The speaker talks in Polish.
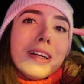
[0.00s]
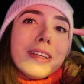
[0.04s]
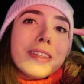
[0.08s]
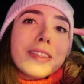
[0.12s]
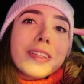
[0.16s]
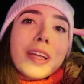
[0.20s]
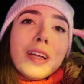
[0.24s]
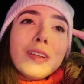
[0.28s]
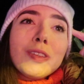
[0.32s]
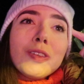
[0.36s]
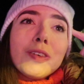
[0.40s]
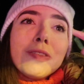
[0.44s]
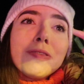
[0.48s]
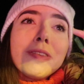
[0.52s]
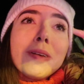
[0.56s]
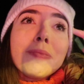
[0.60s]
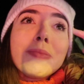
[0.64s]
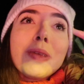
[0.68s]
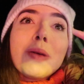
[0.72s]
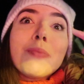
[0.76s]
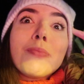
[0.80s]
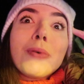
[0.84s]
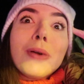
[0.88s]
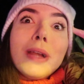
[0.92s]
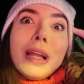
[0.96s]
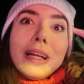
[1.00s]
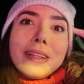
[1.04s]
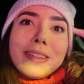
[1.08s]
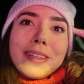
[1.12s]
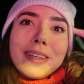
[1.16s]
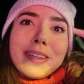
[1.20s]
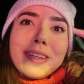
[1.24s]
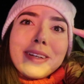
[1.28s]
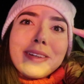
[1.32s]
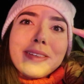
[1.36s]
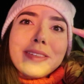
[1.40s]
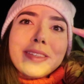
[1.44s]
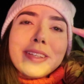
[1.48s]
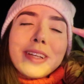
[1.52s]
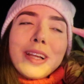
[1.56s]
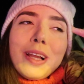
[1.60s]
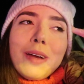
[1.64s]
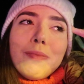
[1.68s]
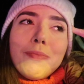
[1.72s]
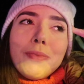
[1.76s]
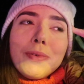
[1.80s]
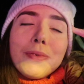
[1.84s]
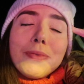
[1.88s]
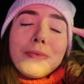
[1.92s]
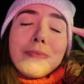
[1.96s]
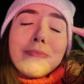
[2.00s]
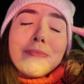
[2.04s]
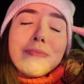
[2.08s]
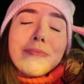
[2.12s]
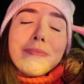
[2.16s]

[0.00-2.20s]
z chęcią Wam nie polecę tego sklepu,